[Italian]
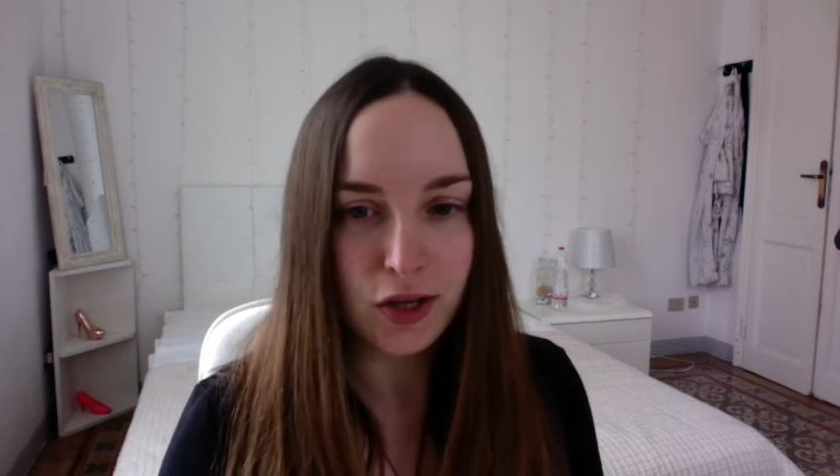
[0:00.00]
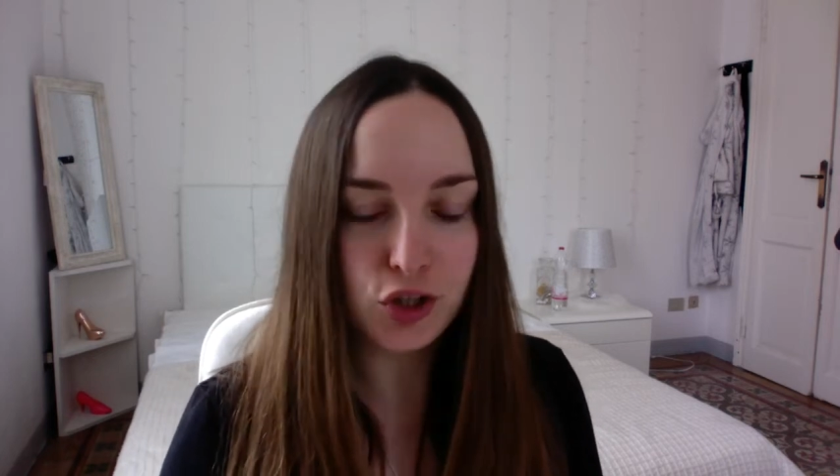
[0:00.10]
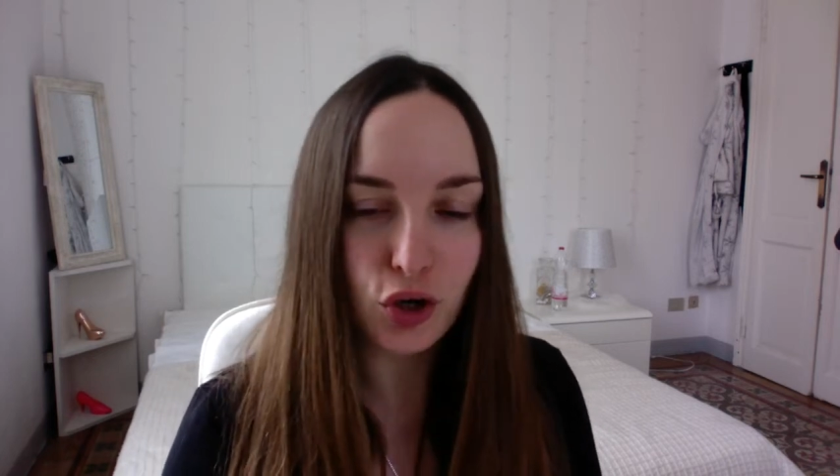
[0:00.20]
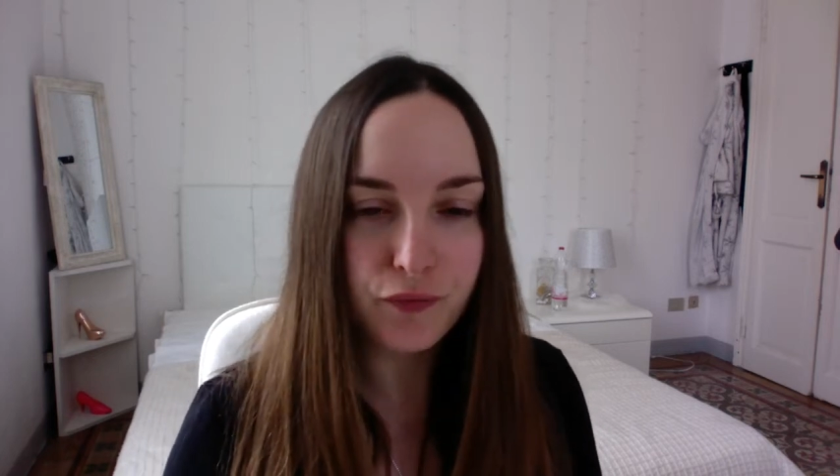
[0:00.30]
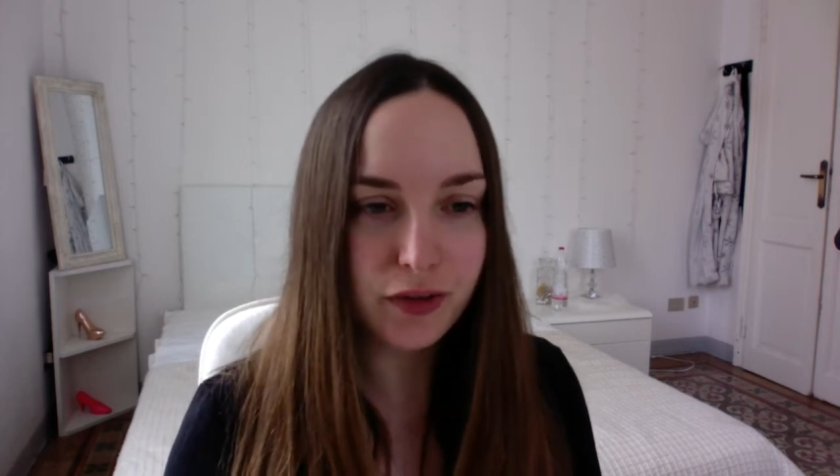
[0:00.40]

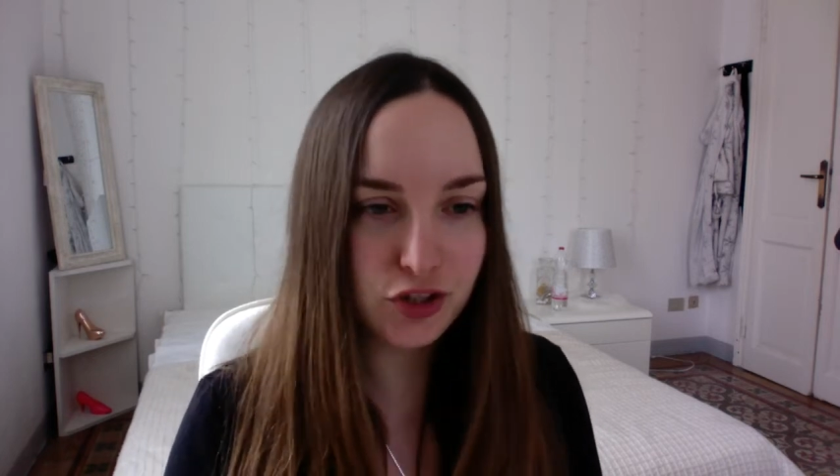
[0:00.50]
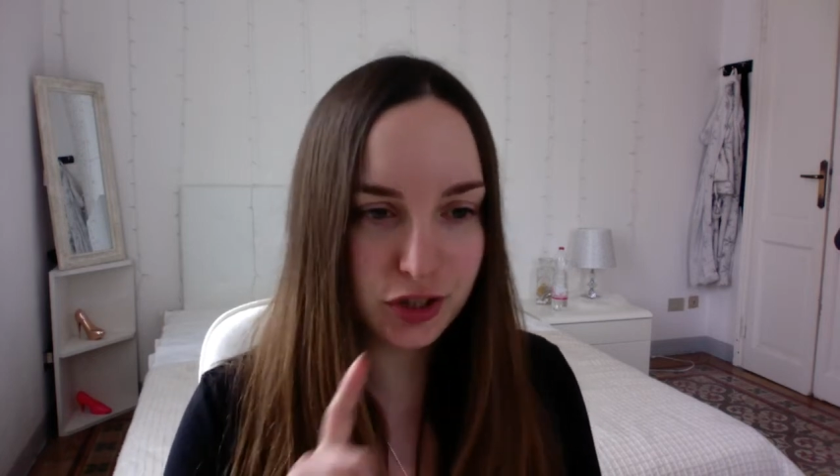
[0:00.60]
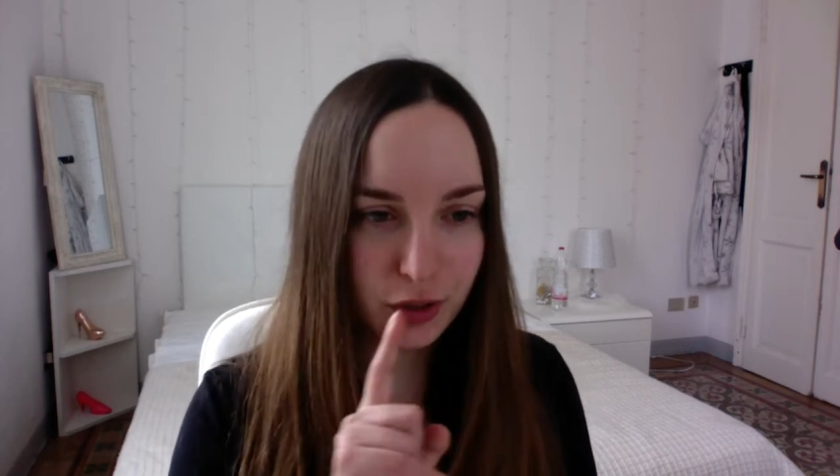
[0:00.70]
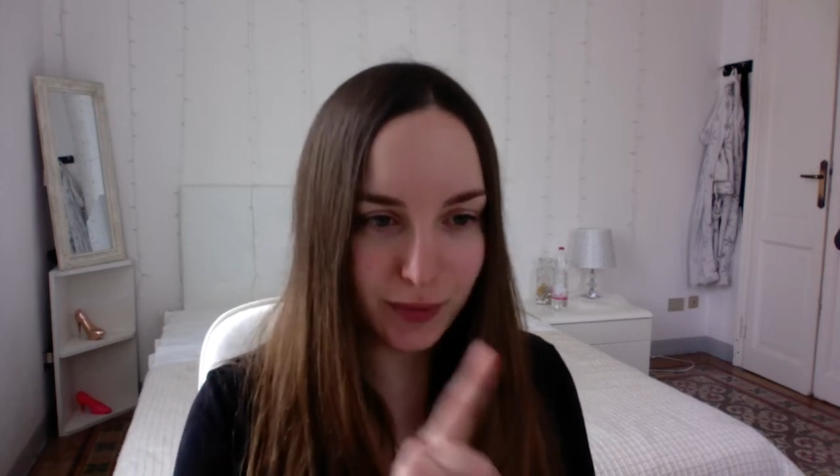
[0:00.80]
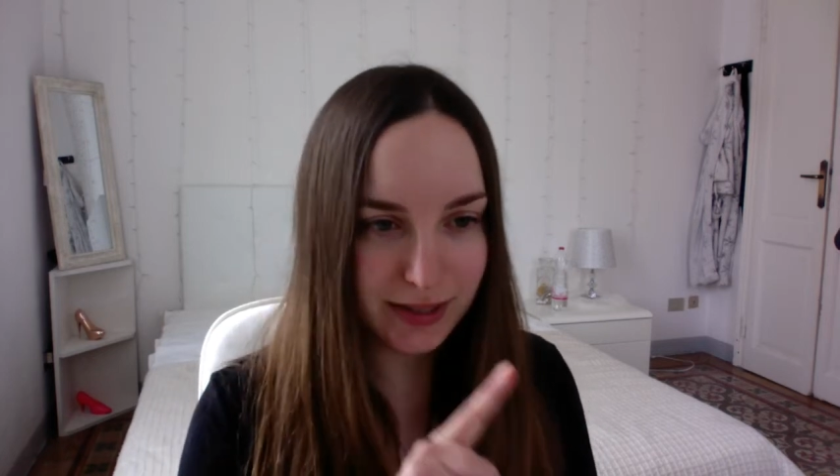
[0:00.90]
io
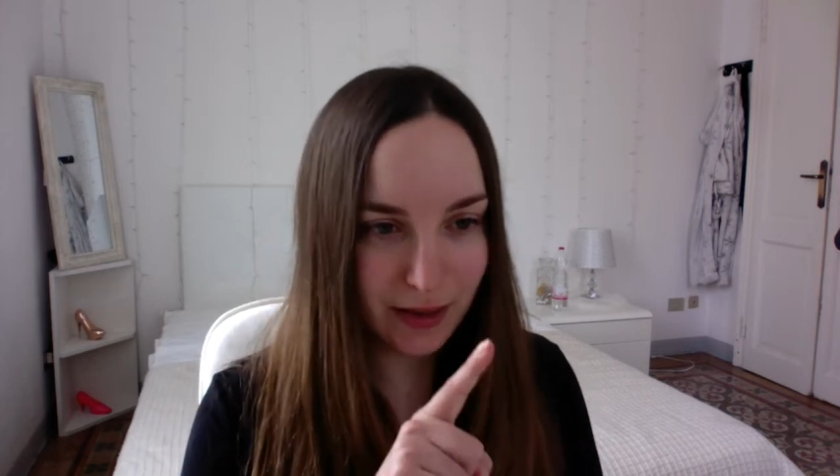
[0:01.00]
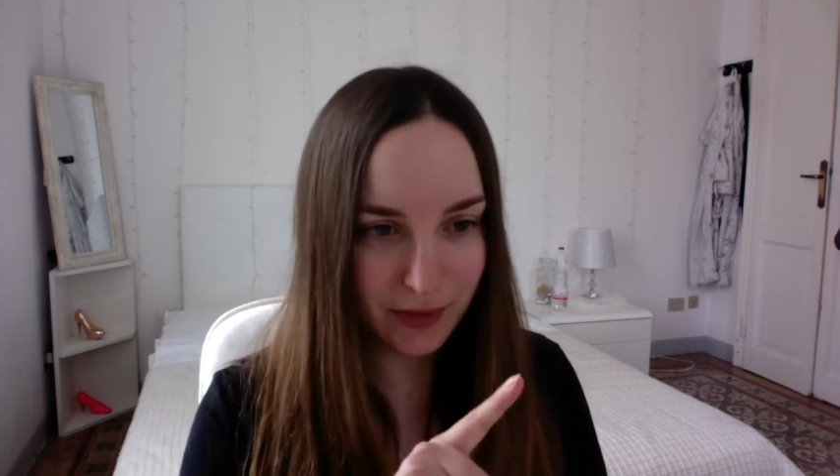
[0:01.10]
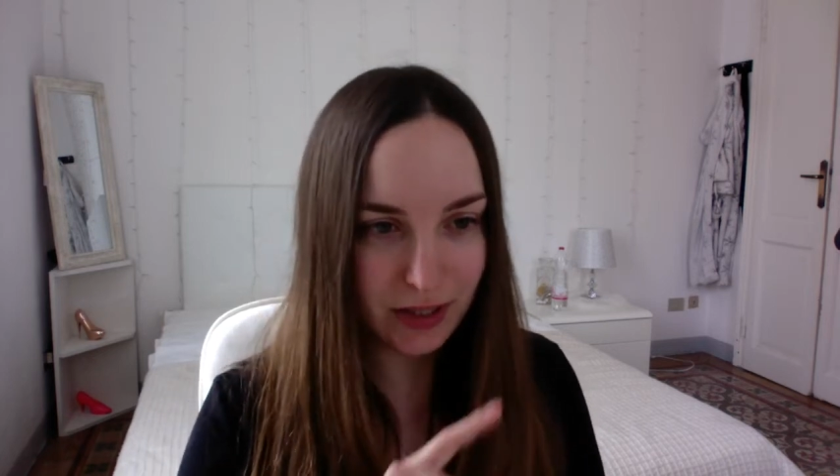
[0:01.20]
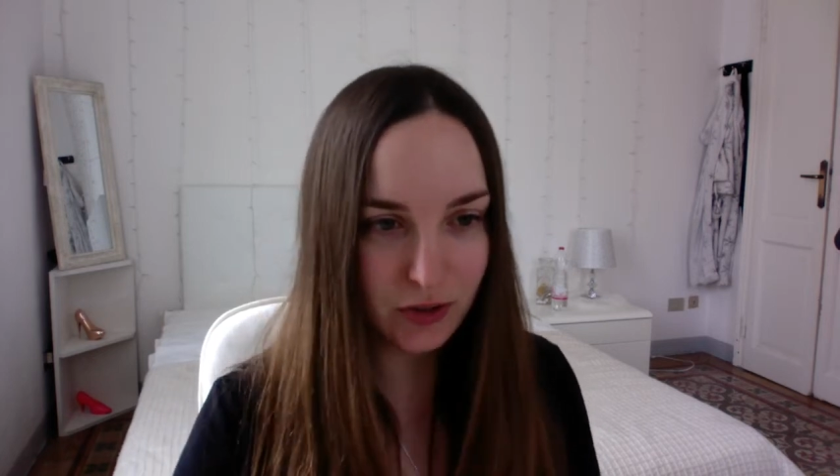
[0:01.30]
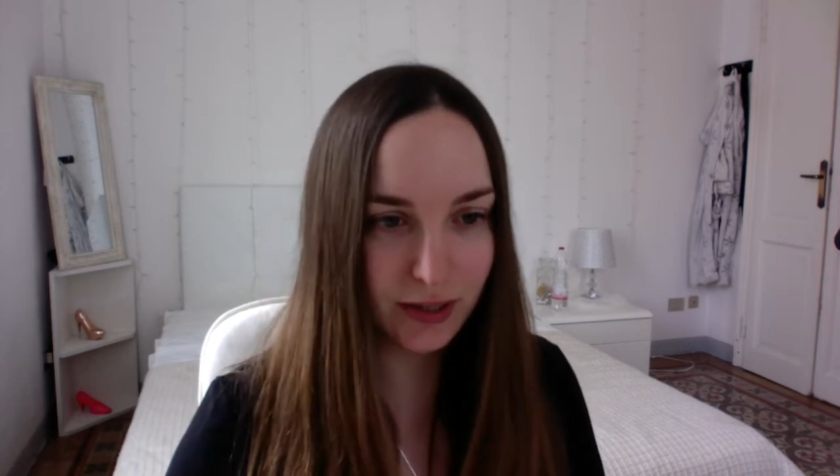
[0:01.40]
invece di questa
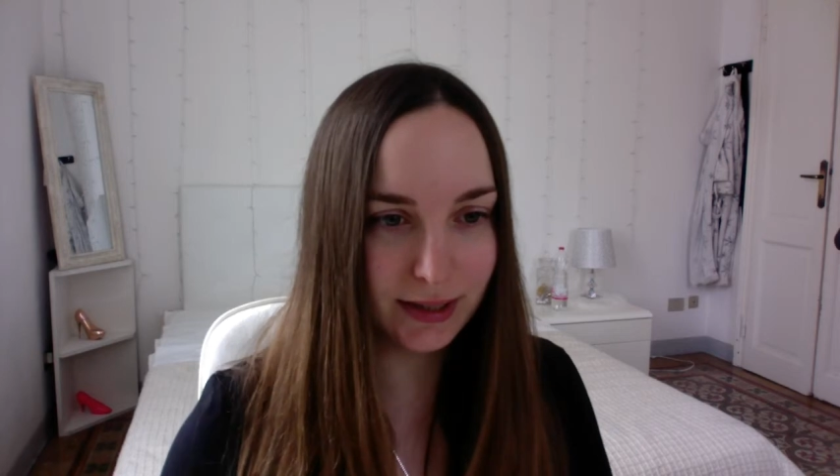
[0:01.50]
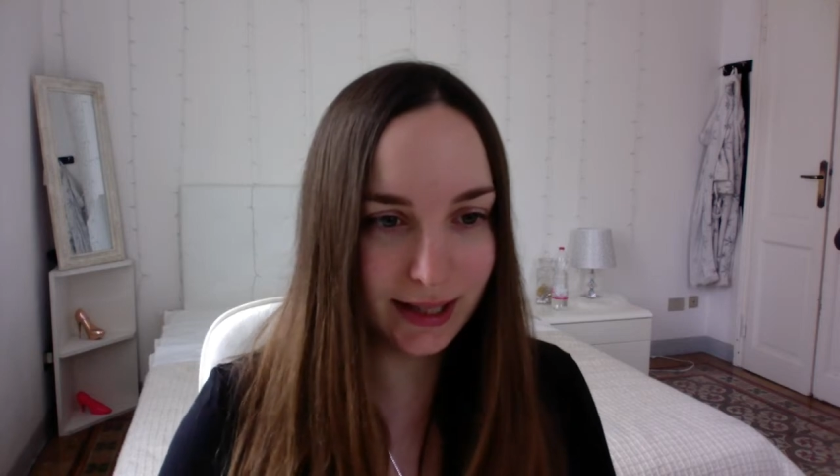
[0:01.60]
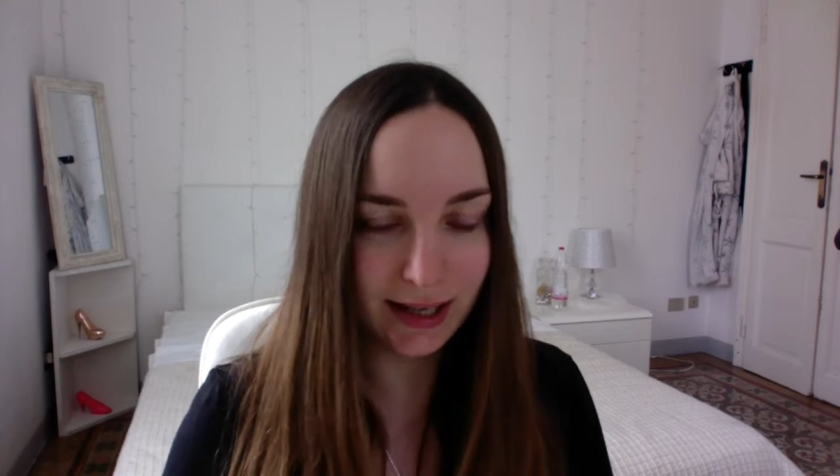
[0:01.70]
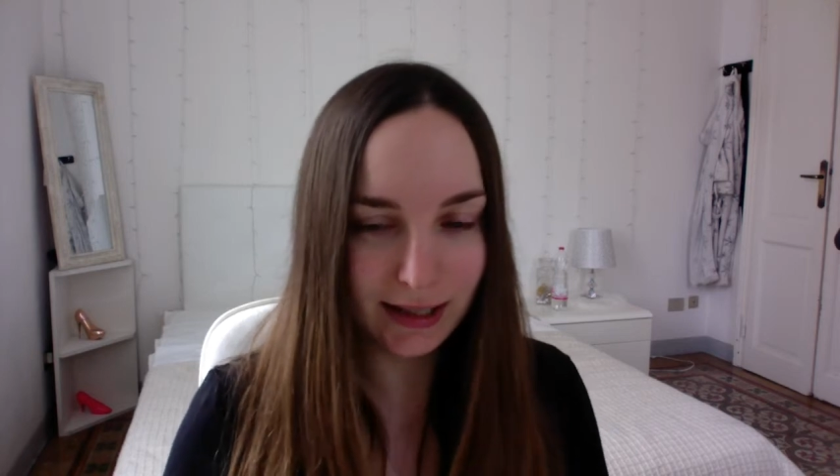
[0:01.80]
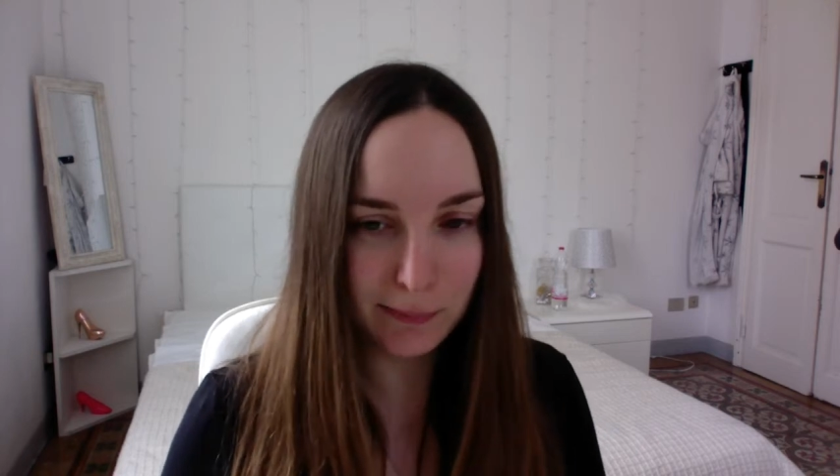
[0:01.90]
versione
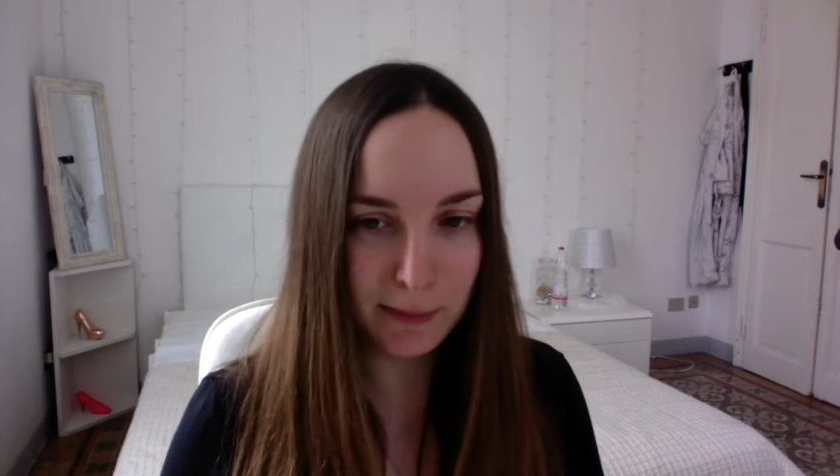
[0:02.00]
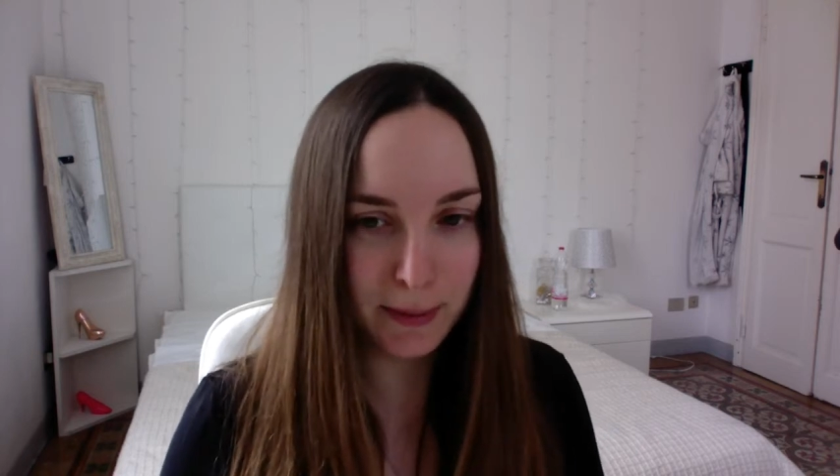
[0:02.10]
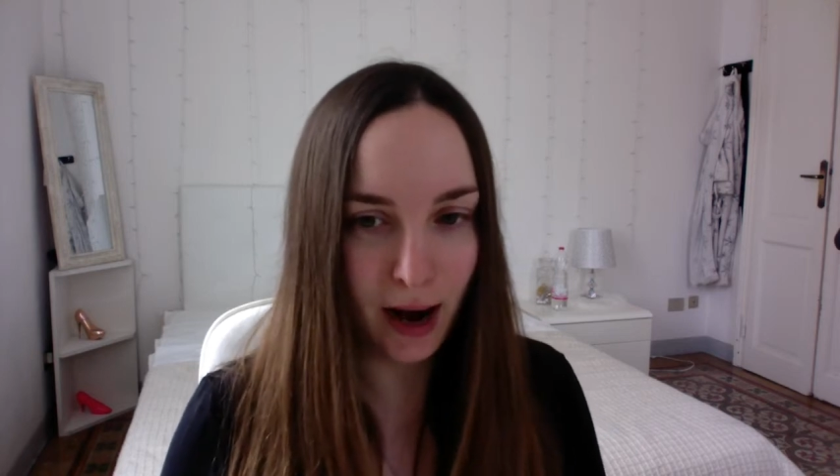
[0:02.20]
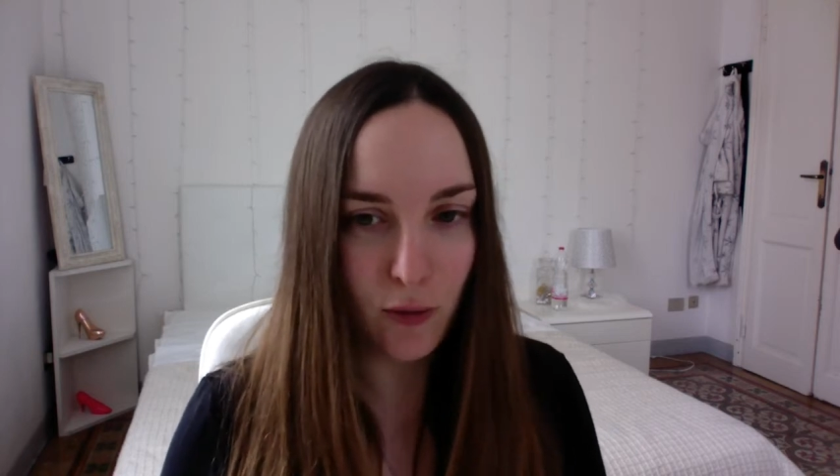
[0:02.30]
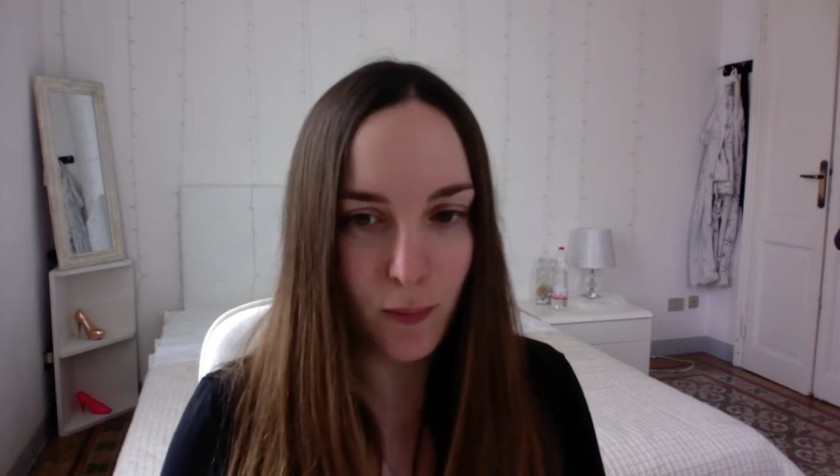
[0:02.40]
della Gimme Brow